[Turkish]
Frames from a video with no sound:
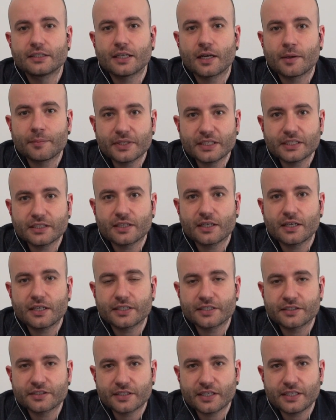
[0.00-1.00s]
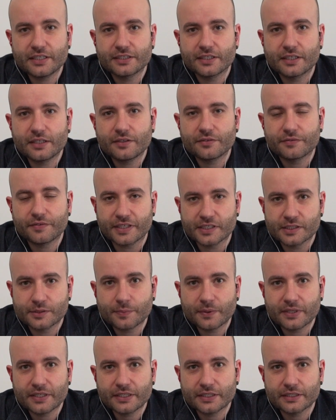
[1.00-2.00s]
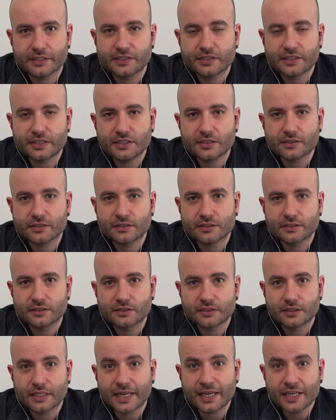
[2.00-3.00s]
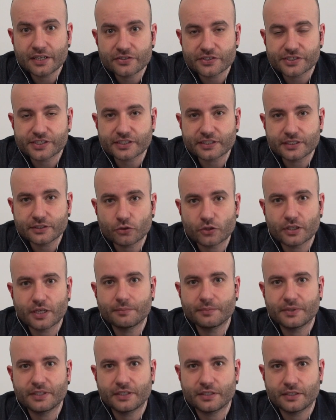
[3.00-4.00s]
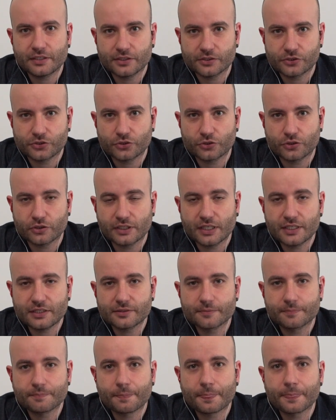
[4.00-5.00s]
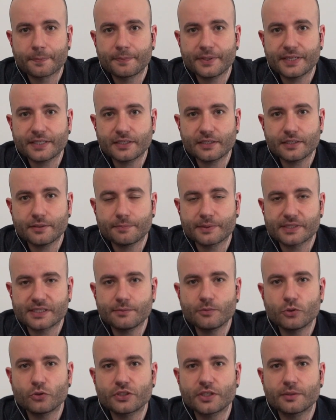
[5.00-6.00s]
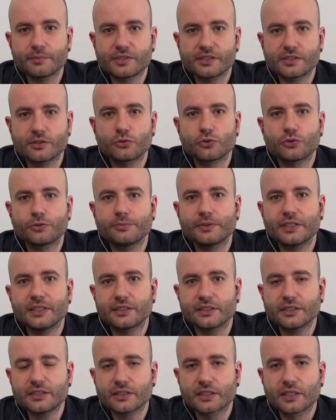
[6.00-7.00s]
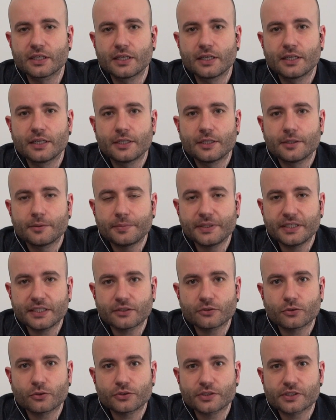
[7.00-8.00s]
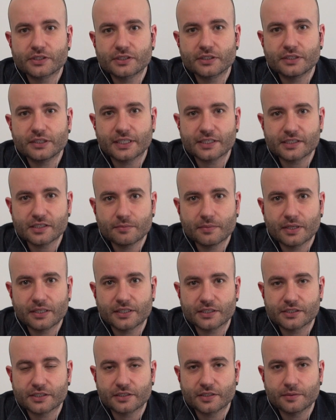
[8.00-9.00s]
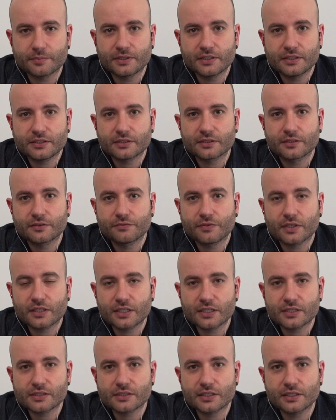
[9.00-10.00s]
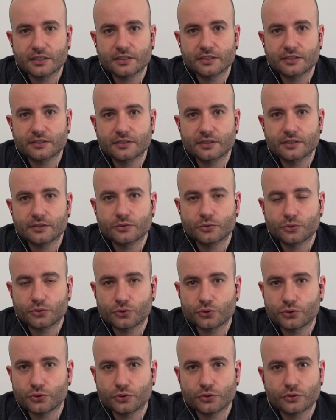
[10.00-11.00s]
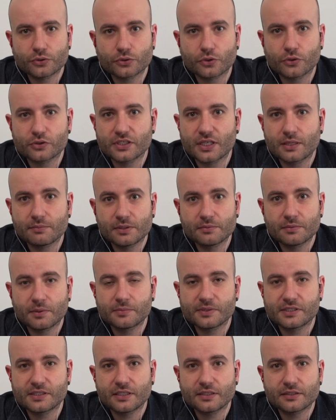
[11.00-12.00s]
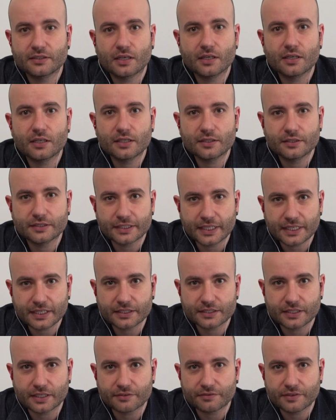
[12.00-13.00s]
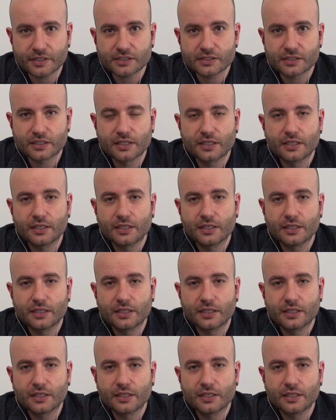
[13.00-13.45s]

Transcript: Amerika, İtalya ve İspanya ise e, en riskli dönemleri yaşıyorlar. Peki bizim ülkemizde durum nedir? Peak noktası ne zaman yaşanabilir? Vaka sayılarında düşüşü gözlemlememize daha ne kadar var?